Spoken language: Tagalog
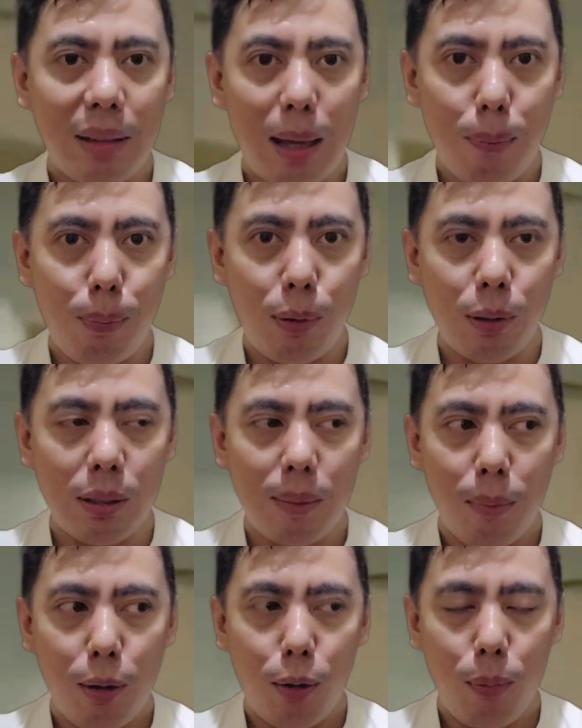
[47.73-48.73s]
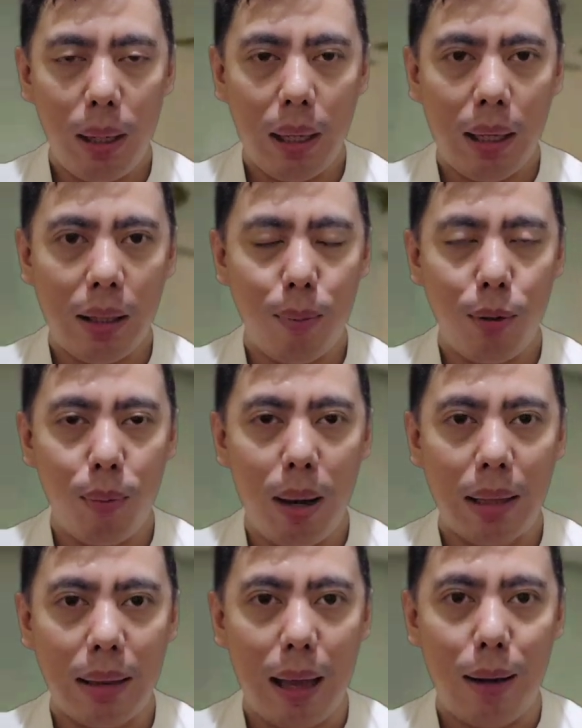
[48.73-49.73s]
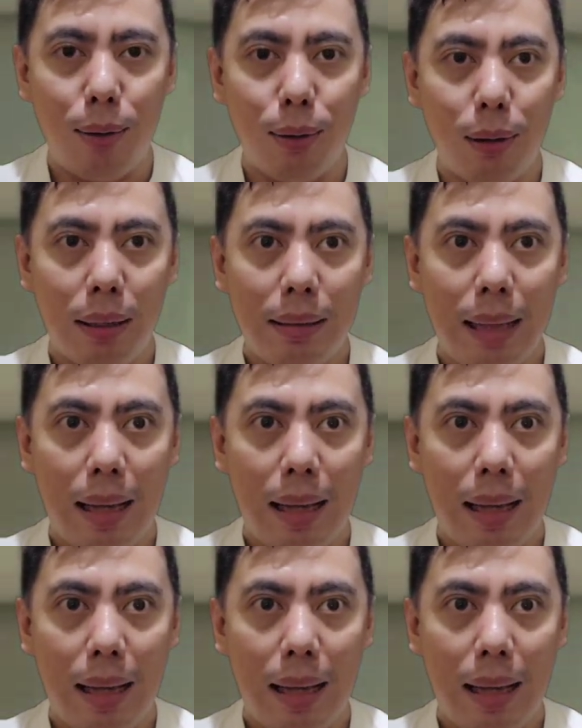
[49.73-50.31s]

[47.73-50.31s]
Tapos, kung makikita mo yung mga tao,